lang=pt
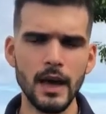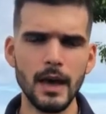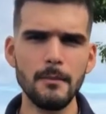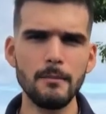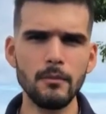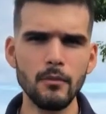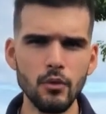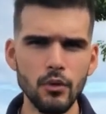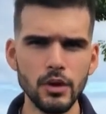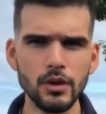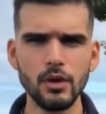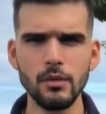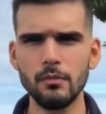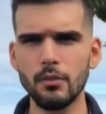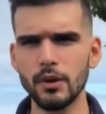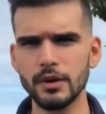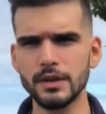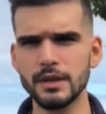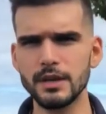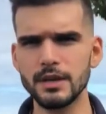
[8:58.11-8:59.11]
é muito
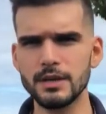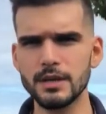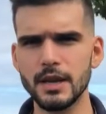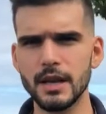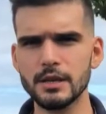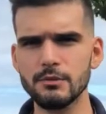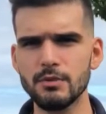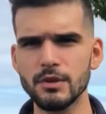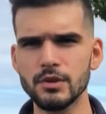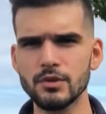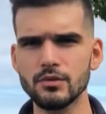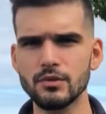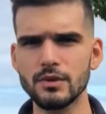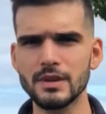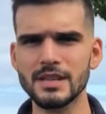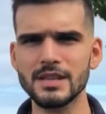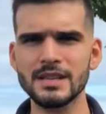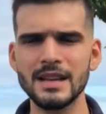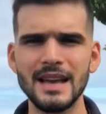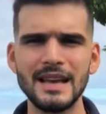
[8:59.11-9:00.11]
importante que as
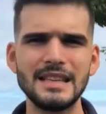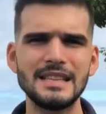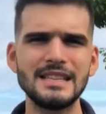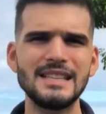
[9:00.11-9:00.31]
pessoas